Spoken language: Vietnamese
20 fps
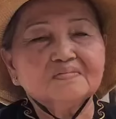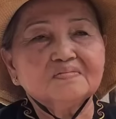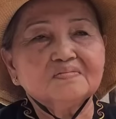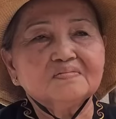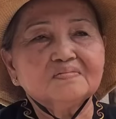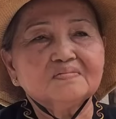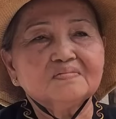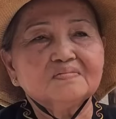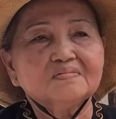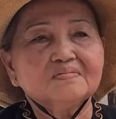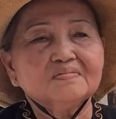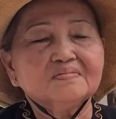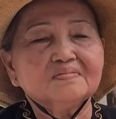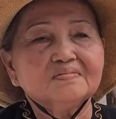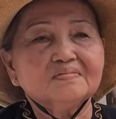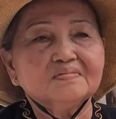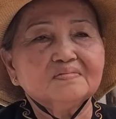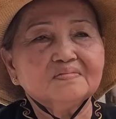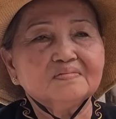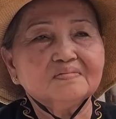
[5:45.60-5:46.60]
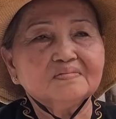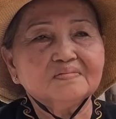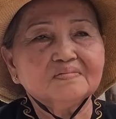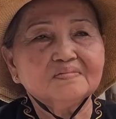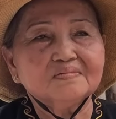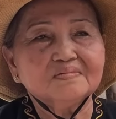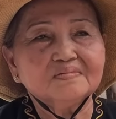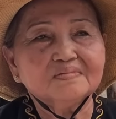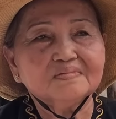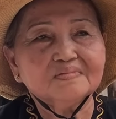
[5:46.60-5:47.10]
cô như thế nào
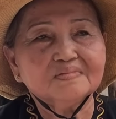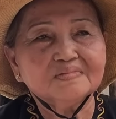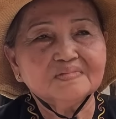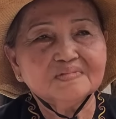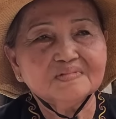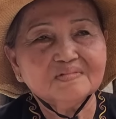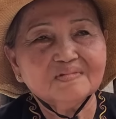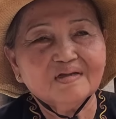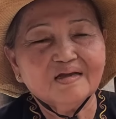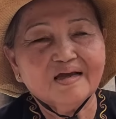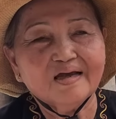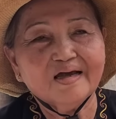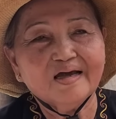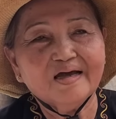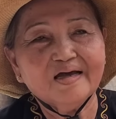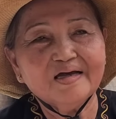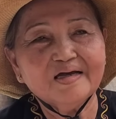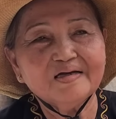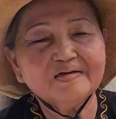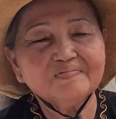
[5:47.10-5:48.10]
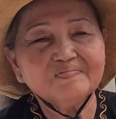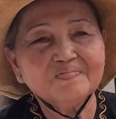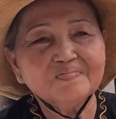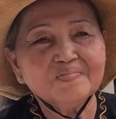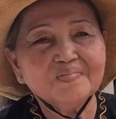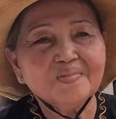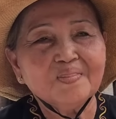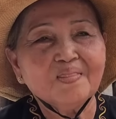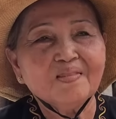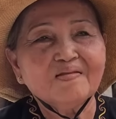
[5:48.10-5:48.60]
à
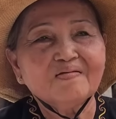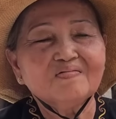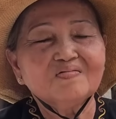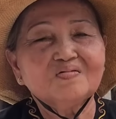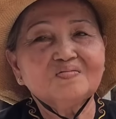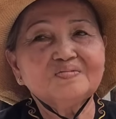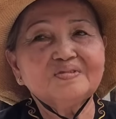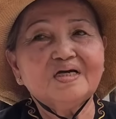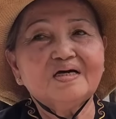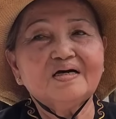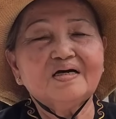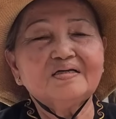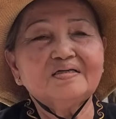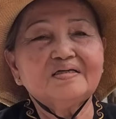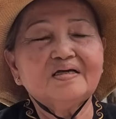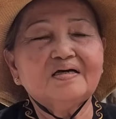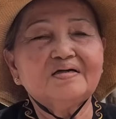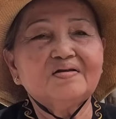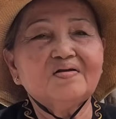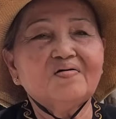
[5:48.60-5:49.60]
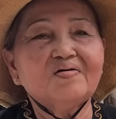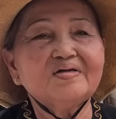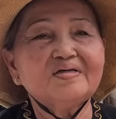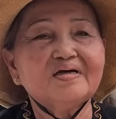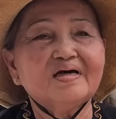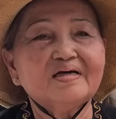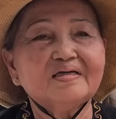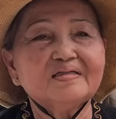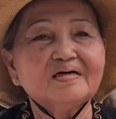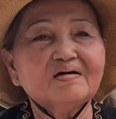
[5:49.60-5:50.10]
cũng nghe nói
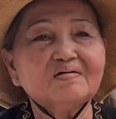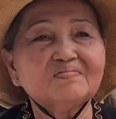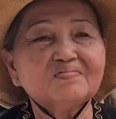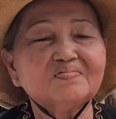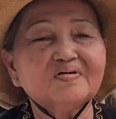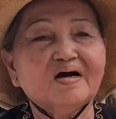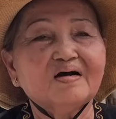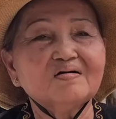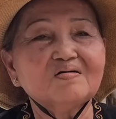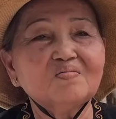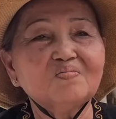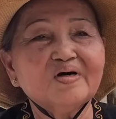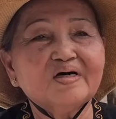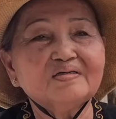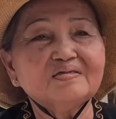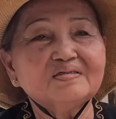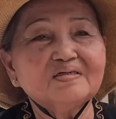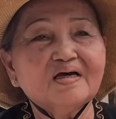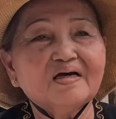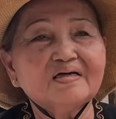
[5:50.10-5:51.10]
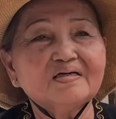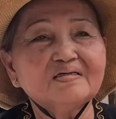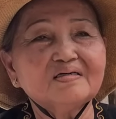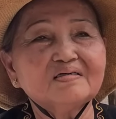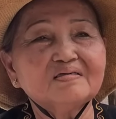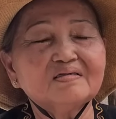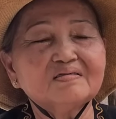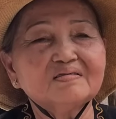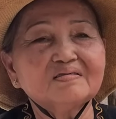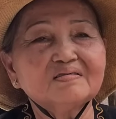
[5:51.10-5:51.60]
về thân phận của mình về
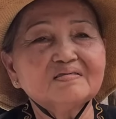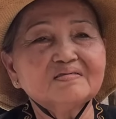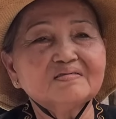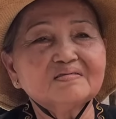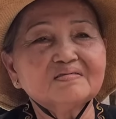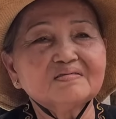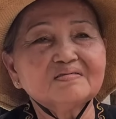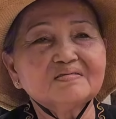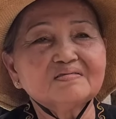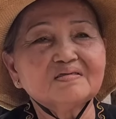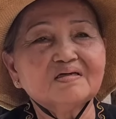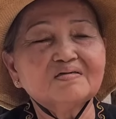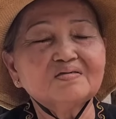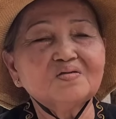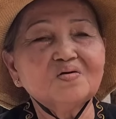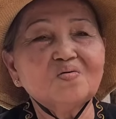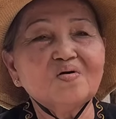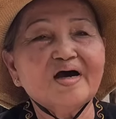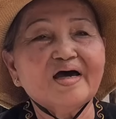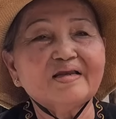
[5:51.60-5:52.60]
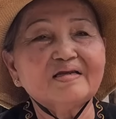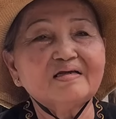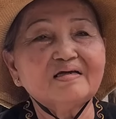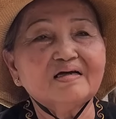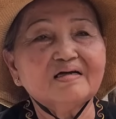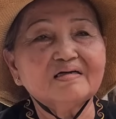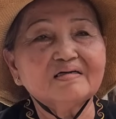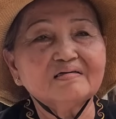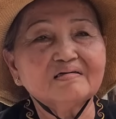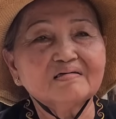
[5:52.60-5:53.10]
sự tu hành đó
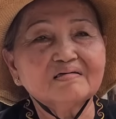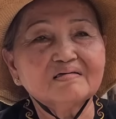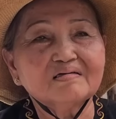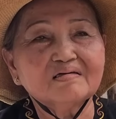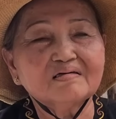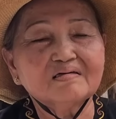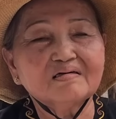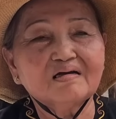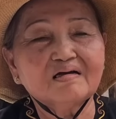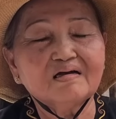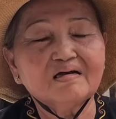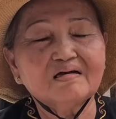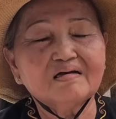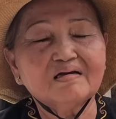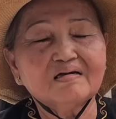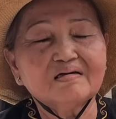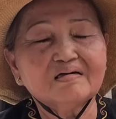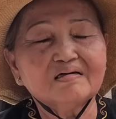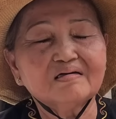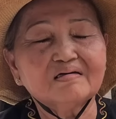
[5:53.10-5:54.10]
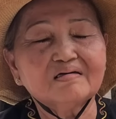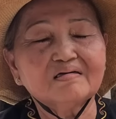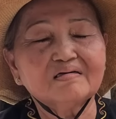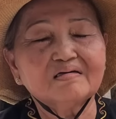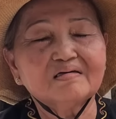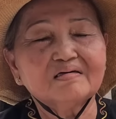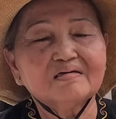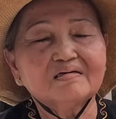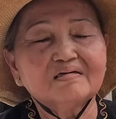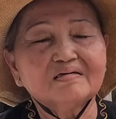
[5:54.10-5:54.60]
hả dạ dạ à
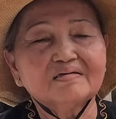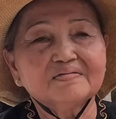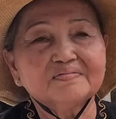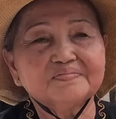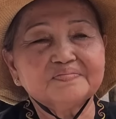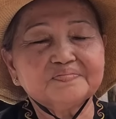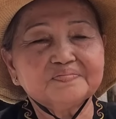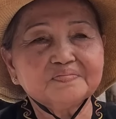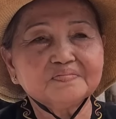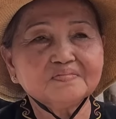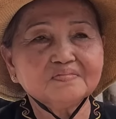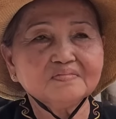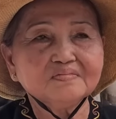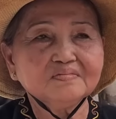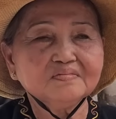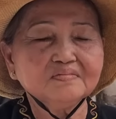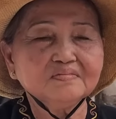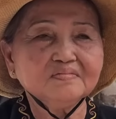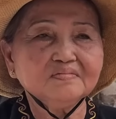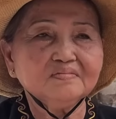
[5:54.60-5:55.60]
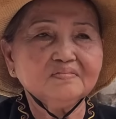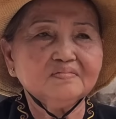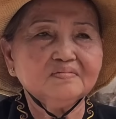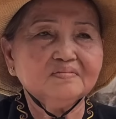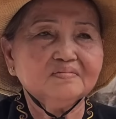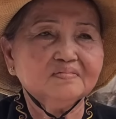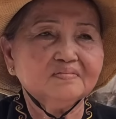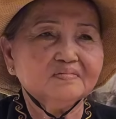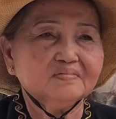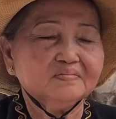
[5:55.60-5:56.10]
rồi cái à, gì cô
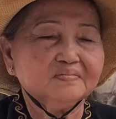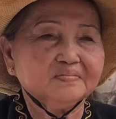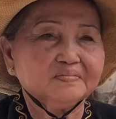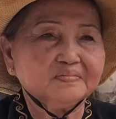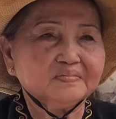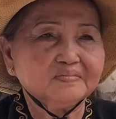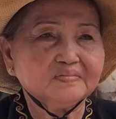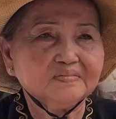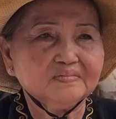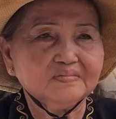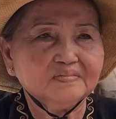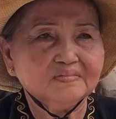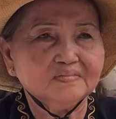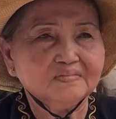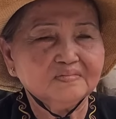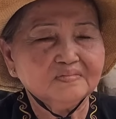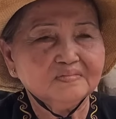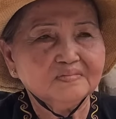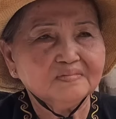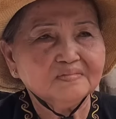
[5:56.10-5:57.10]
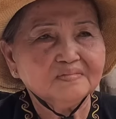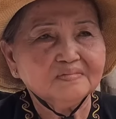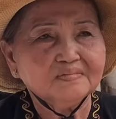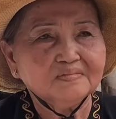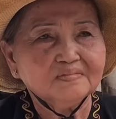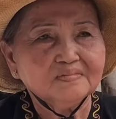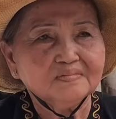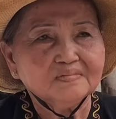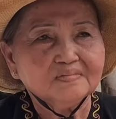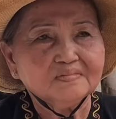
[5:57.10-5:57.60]
uh, coi căn
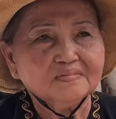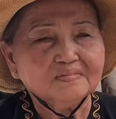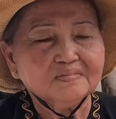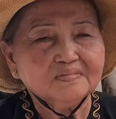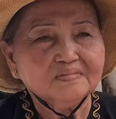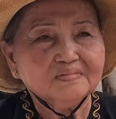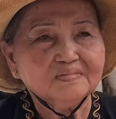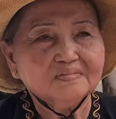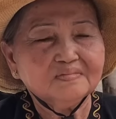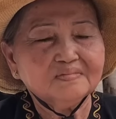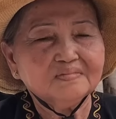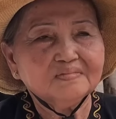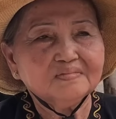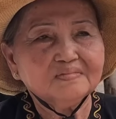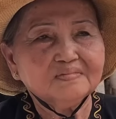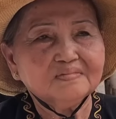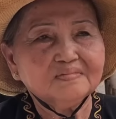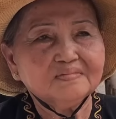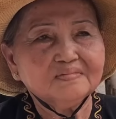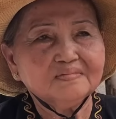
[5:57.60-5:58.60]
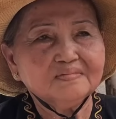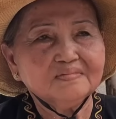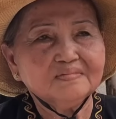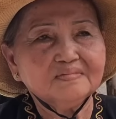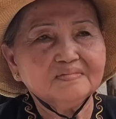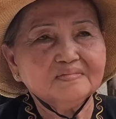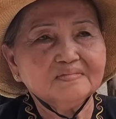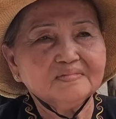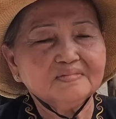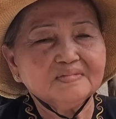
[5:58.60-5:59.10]
gì đó thì ừ. để mình chia
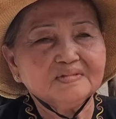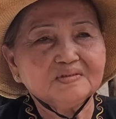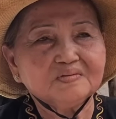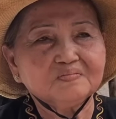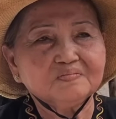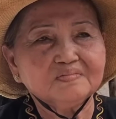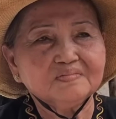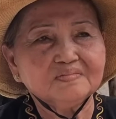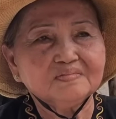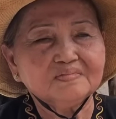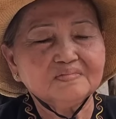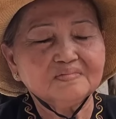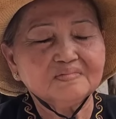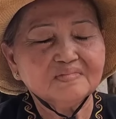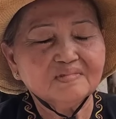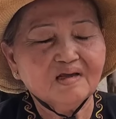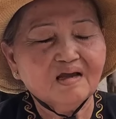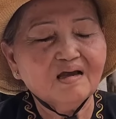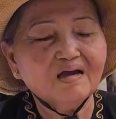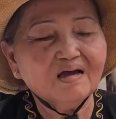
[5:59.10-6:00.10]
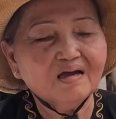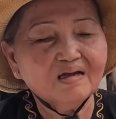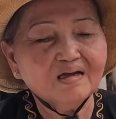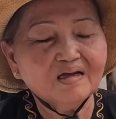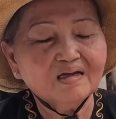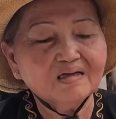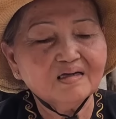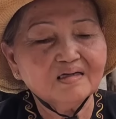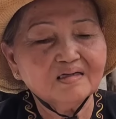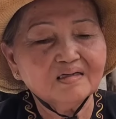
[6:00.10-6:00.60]
sẻ cho mọi người biết luôn ạ à.